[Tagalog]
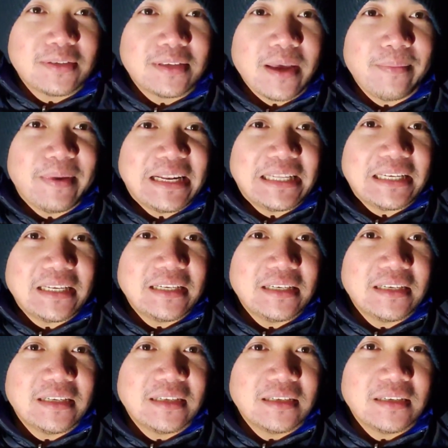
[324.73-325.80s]
Bukas
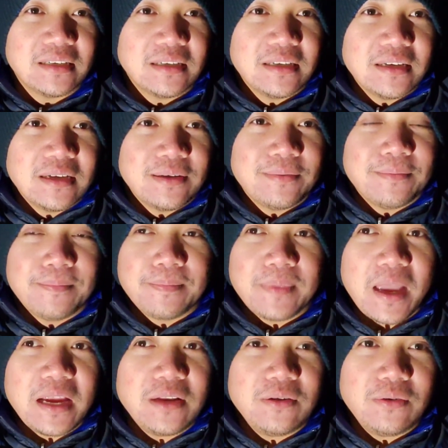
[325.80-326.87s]
17. up?
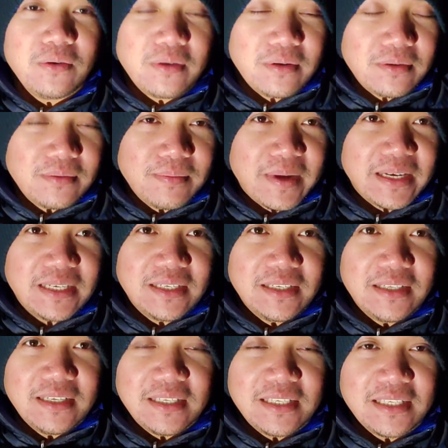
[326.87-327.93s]
I know, but
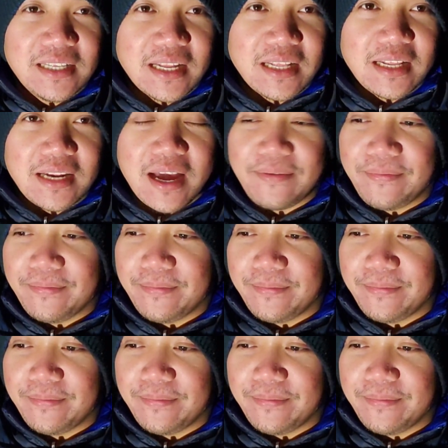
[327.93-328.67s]
this is not enough.